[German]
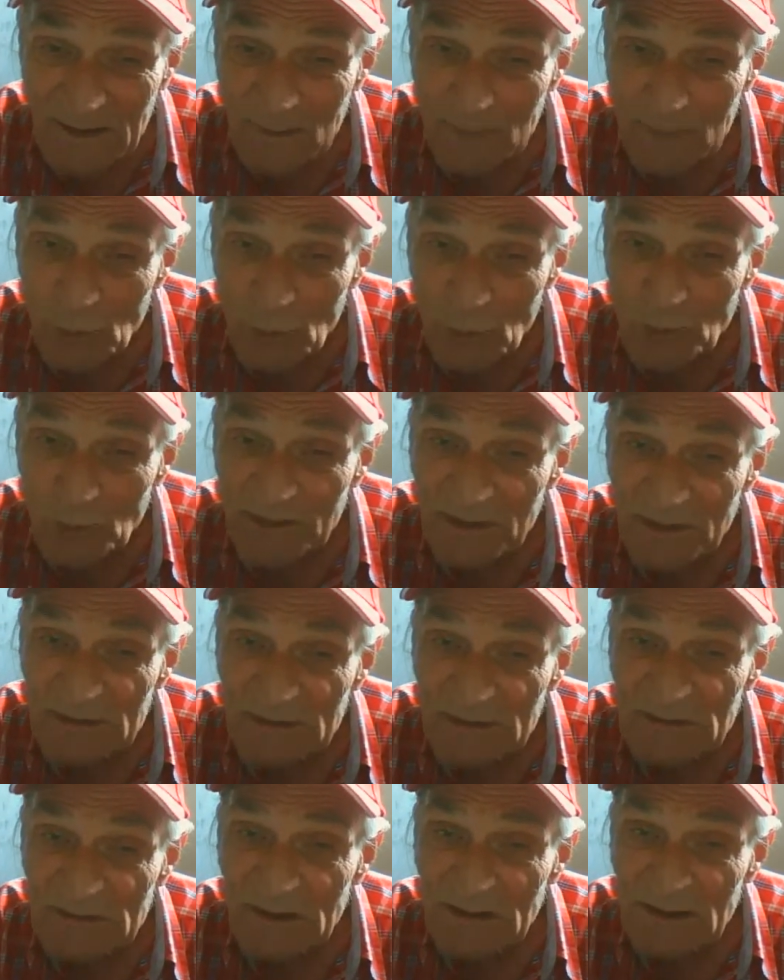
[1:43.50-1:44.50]
Im
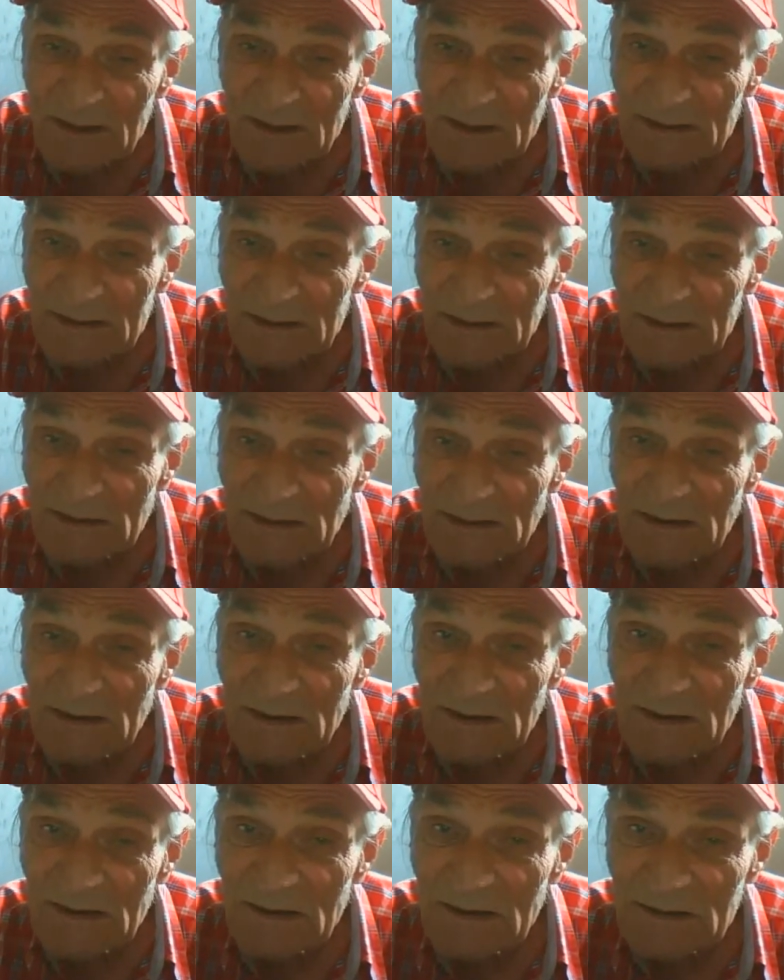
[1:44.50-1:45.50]
Übrigen
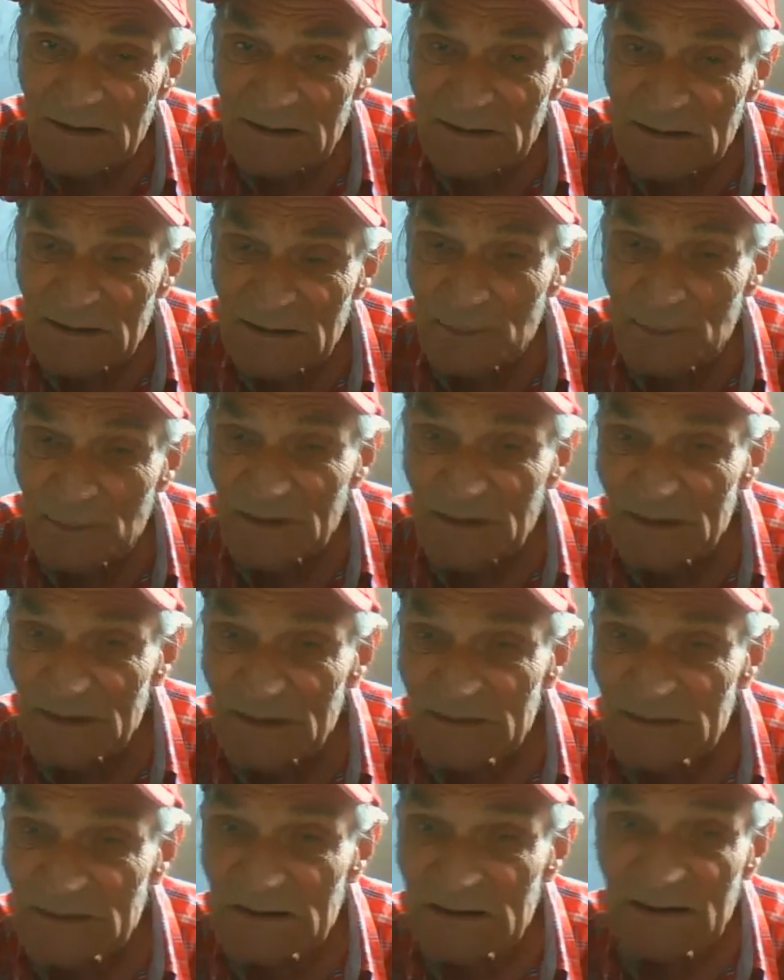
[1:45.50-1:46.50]
äh, sehen die
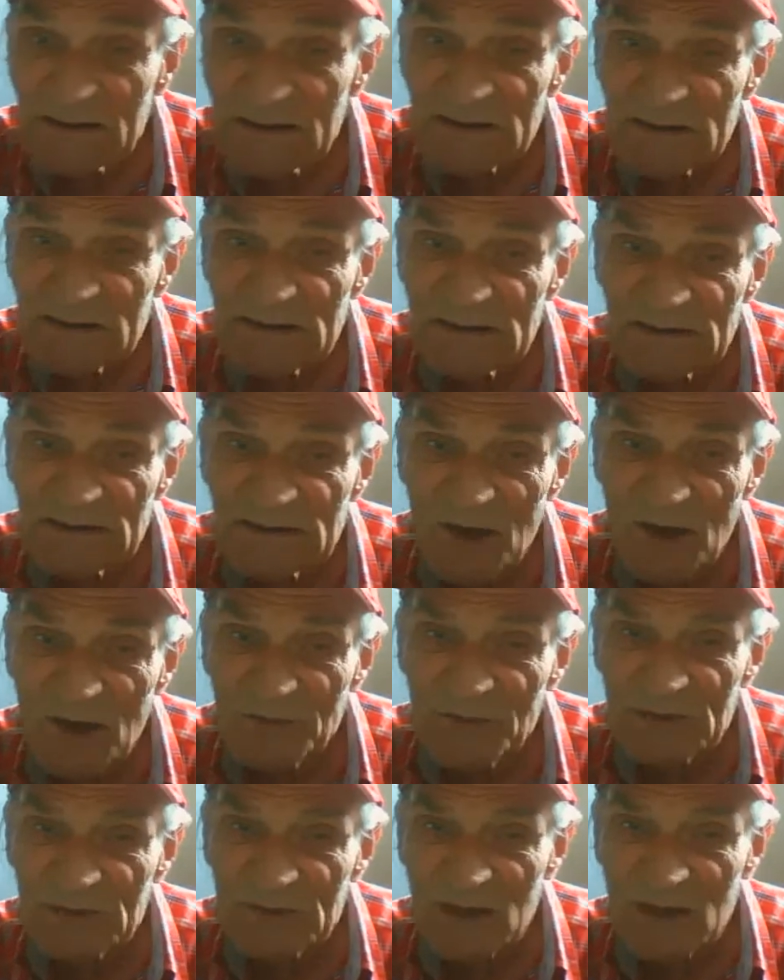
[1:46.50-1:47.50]
Peristyle hier nicht
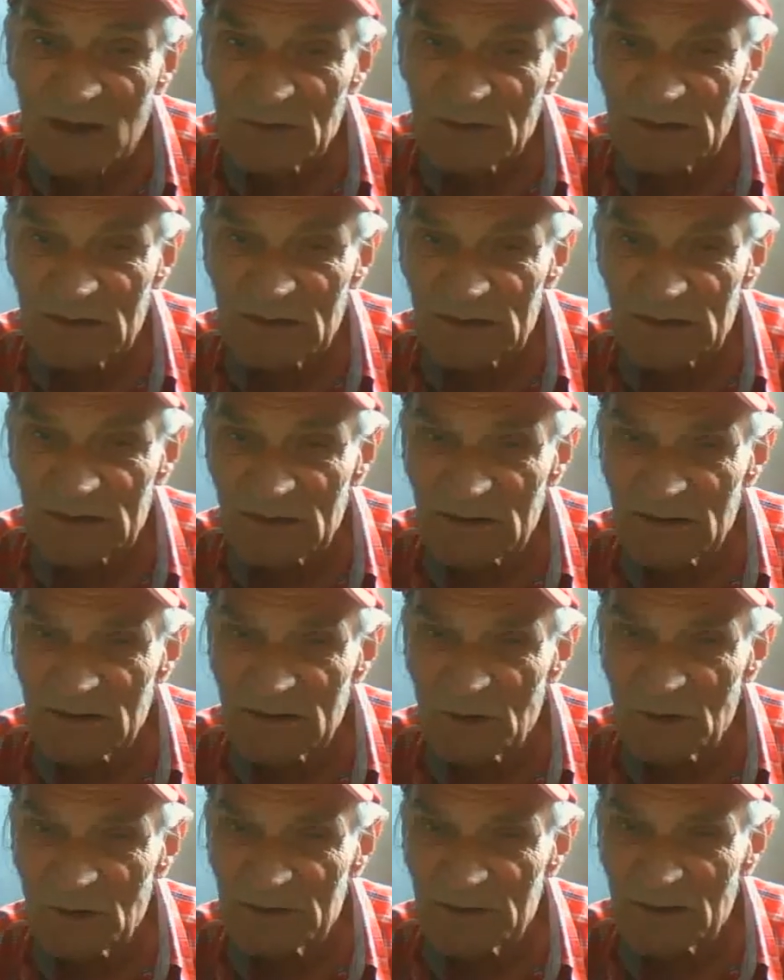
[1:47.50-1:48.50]
anders aus als
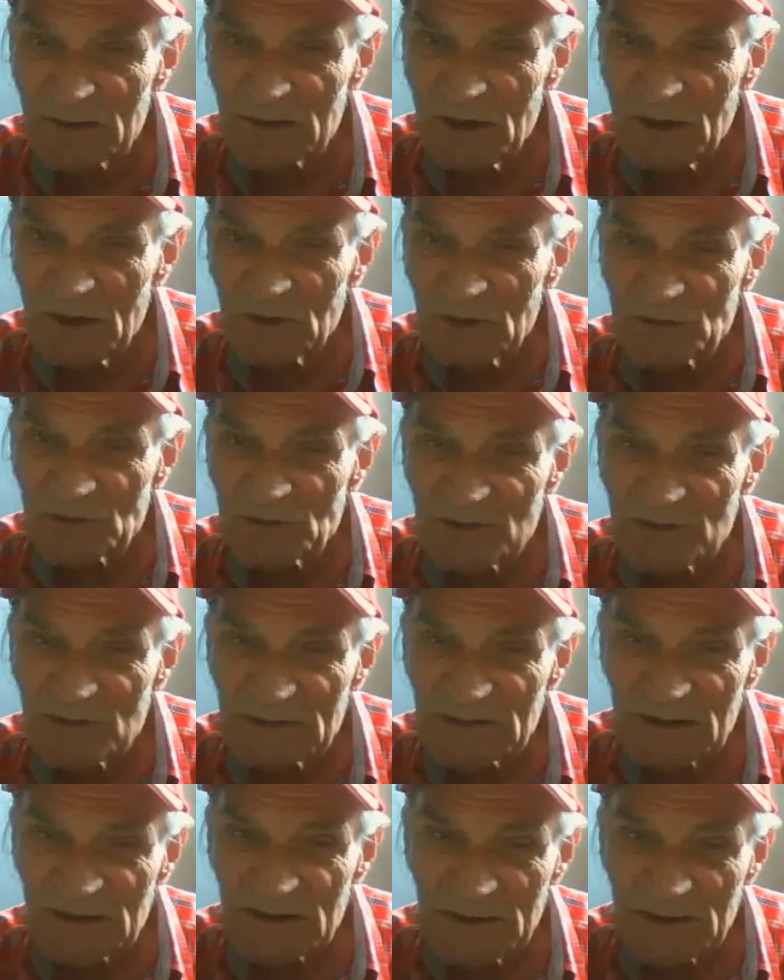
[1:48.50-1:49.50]
alle Häuser. Und
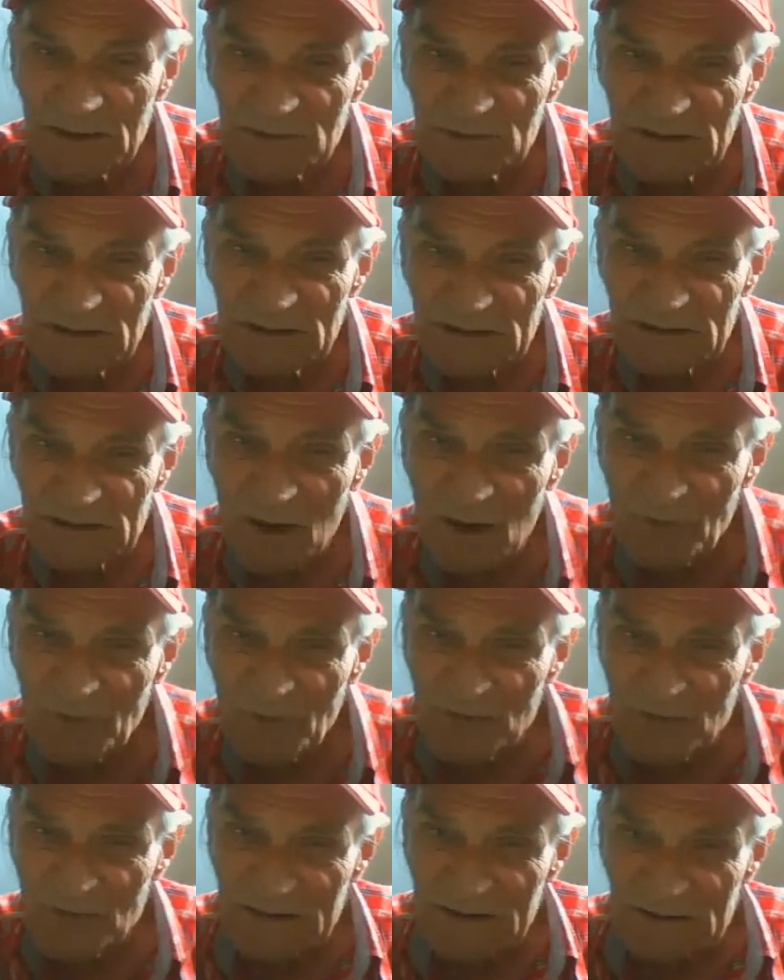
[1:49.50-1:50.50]
wenn daneben nicht die
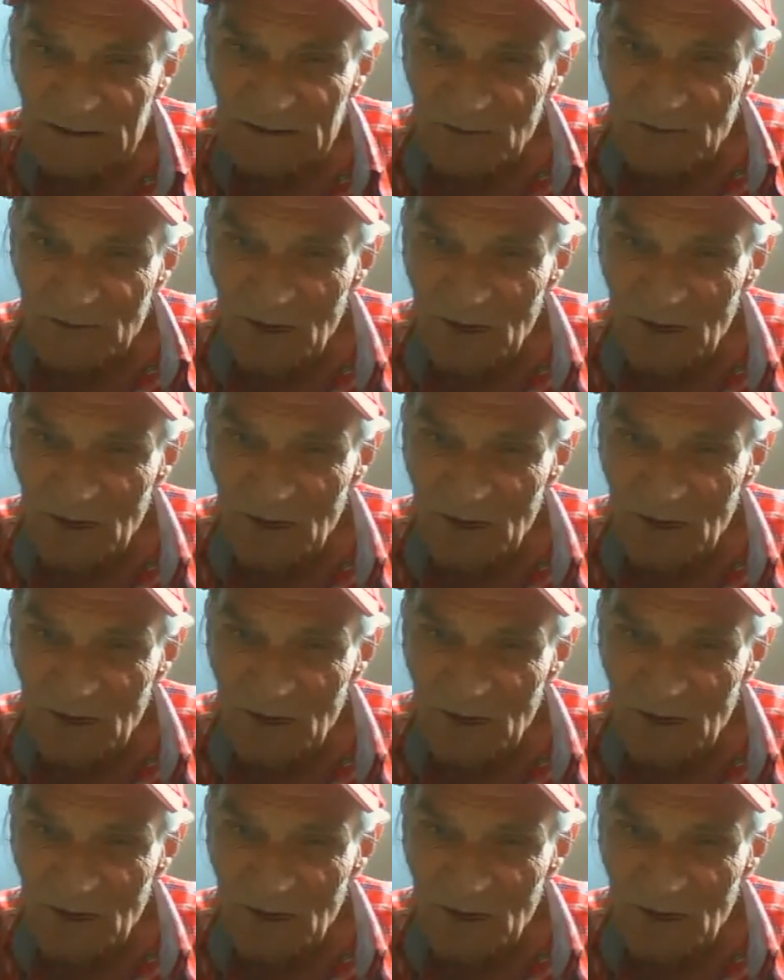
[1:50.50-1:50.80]
auffälligen